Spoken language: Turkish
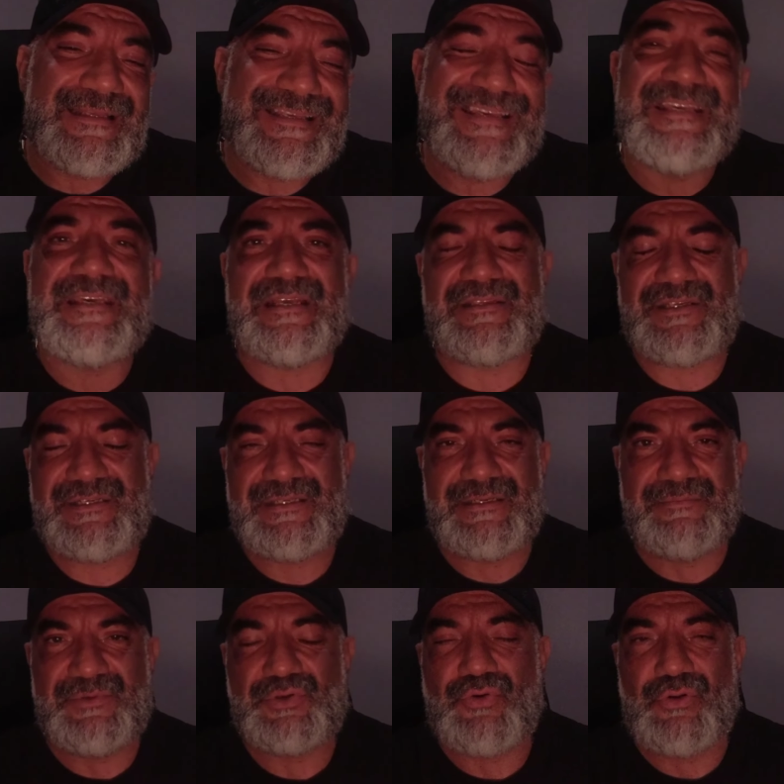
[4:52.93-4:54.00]
iyi
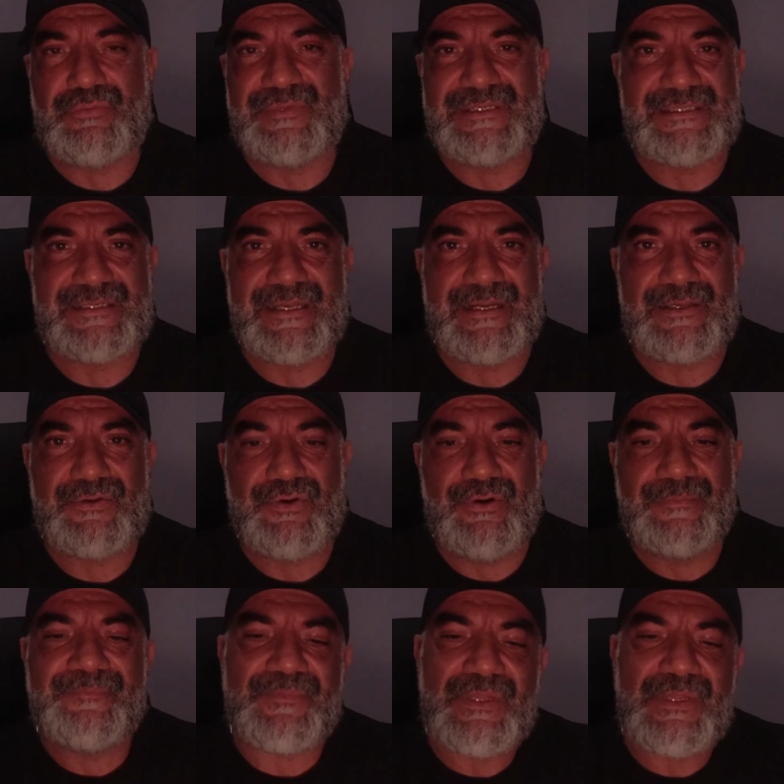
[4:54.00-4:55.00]
yetiştirilmiş olmanız gerekiyor.